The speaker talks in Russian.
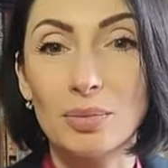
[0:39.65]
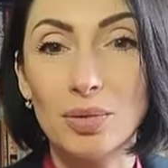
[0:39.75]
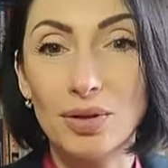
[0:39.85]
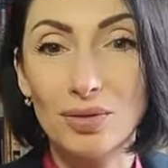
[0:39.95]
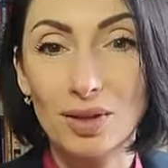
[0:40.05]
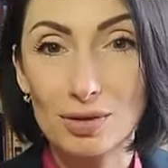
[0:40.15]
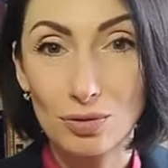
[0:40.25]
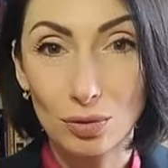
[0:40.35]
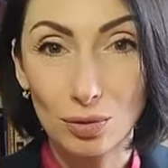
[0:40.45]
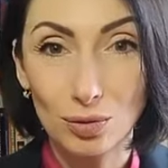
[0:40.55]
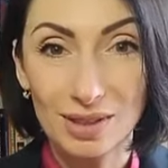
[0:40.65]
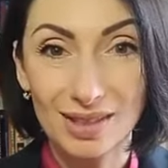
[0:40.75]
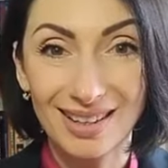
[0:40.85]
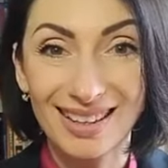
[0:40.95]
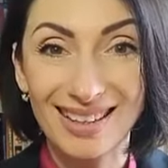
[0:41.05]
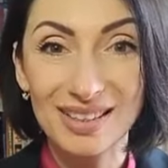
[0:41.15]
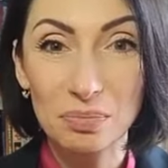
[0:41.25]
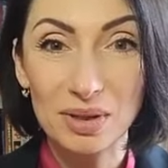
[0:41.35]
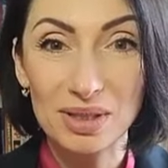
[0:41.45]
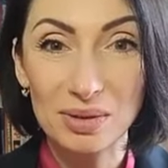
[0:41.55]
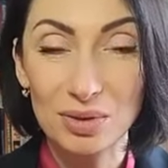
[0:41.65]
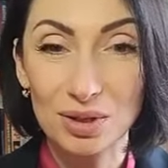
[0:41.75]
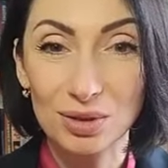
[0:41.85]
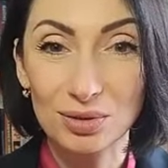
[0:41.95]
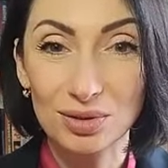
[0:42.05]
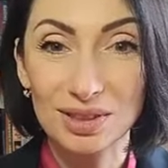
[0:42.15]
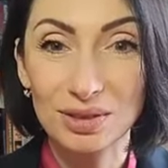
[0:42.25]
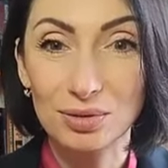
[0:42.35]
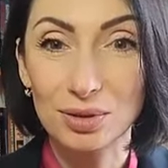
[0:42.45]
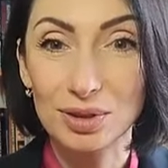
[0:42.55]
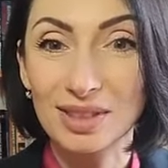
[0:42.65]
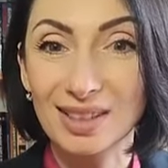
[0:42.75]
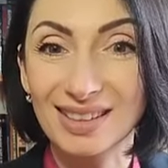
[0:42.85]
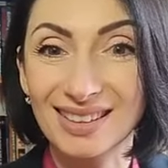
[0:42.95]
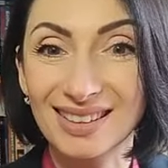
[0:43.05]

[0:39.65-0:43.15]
Приветствую вас, дорогие. Спасибо, что вы сегодня